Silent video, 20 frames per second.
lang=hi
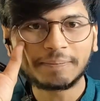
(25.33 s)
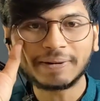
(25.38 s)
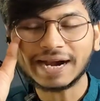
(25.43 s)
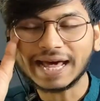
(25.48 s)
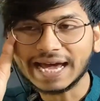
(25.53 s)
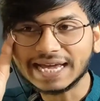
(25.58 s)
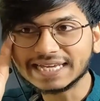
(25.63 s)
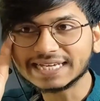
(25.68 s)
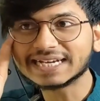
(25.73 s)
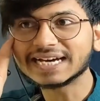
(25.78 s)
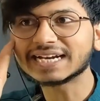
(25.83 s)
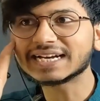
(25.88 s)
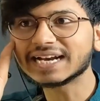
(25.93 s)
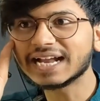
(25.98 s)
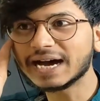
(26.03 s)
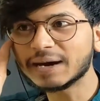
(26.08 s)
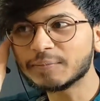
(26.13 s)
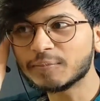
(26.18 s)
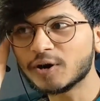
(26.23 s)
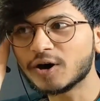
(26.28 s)
पढ़ाई
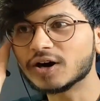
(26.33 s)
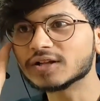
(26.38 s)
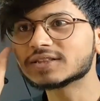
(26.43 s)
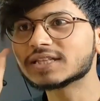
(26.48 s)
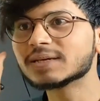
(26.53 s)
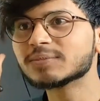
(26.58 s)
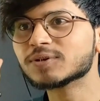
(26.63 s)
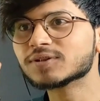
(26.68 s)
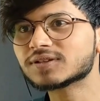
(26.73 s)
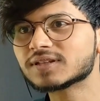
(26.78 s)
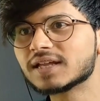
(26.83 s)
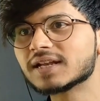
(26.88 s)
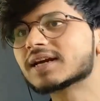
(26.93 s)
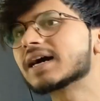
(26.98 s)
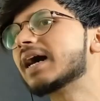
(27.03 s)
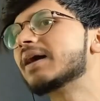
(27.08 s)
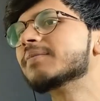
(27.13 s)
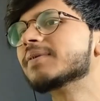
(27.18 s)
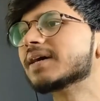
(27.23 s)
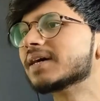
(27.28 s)
करना बहुत ही मुश्किल
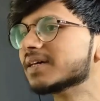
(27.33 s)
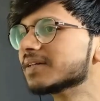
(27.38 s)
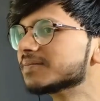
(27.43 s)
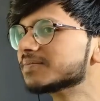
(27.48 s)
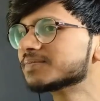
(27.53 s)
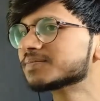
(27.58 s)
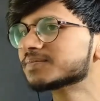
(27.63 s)
काम है